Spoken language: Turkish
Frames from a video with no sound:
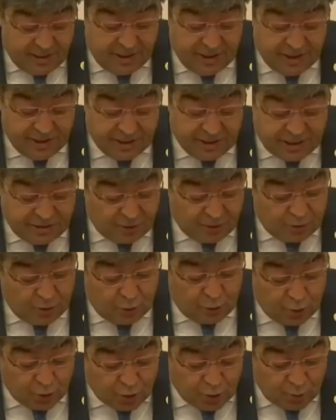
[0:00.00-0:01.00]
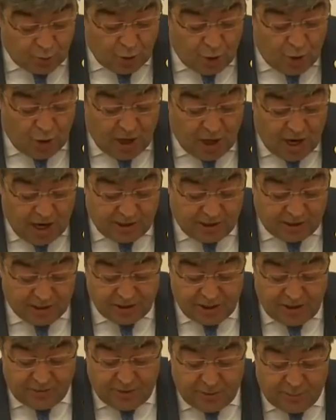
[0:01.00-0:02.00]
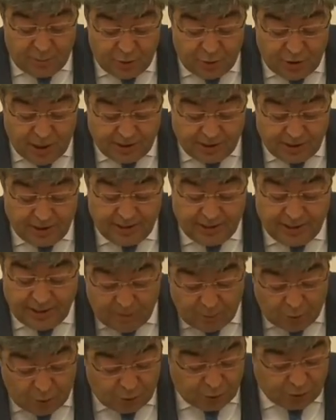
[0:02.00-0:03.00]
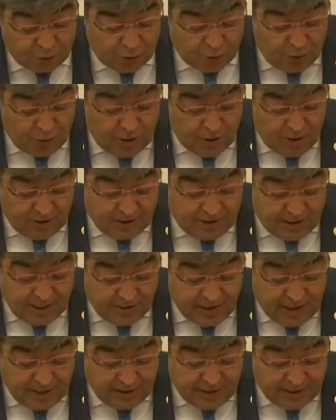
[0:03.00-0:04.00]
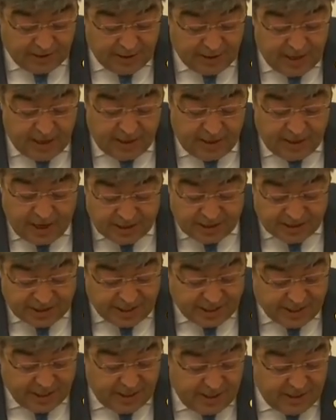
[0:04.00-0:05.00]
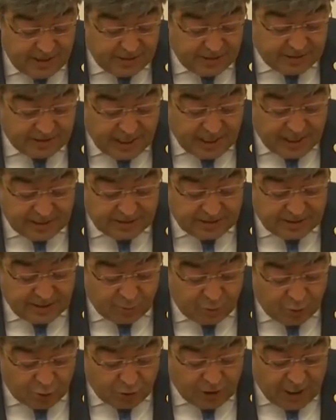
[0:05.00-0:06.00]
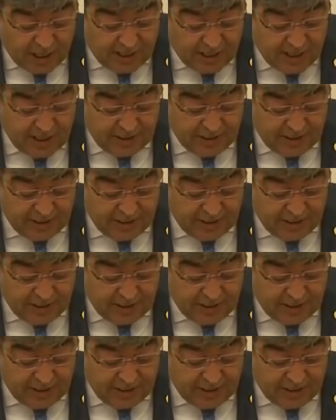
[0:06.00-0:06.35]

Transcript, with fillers: İncesu'nun üzümü, Akkışla ve Bünya'nın yilebolusu, Develi'nin gaceri, sarızın buğdayı,